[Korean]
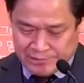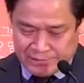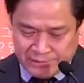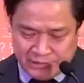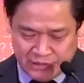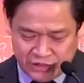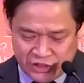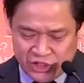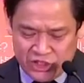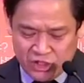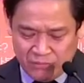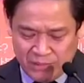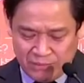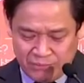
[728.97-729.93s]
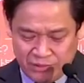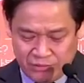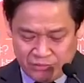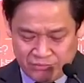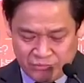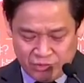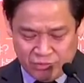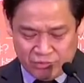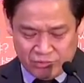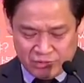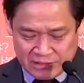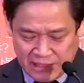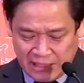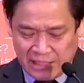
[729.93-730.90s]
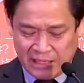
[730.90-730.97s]
이 신념의 믿음으로
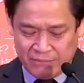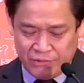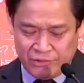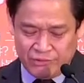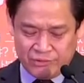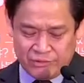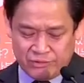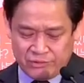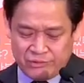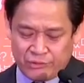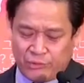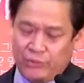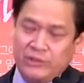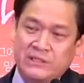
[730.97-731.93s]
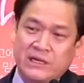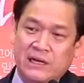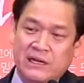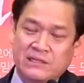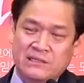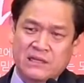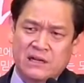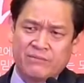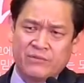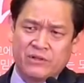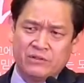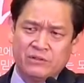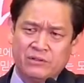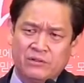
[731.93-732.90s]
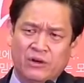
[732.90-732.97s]
살아가면요. 교회 생활하는
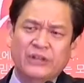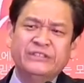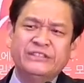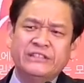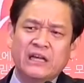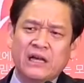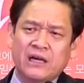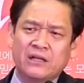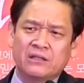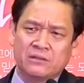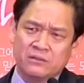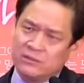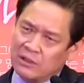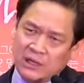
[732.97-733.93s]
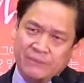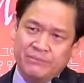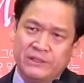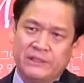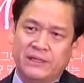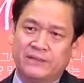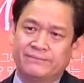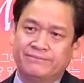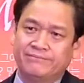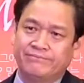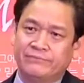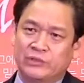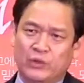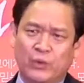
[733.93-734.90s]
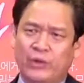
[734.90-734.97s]
사람들은요. 언젠가는 떠납니다.
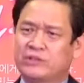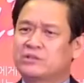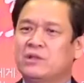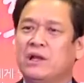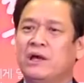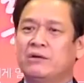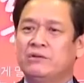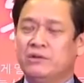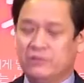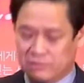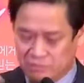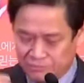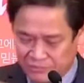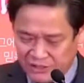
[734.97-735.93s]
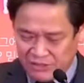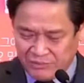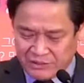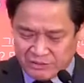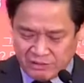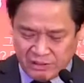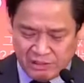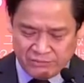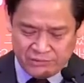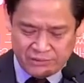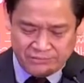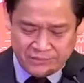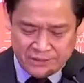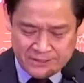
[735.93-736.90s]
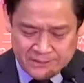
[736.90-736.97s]
교회에서 떠나고요. 믿음에서
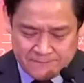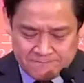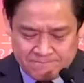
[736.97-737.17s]
떠나버립니다.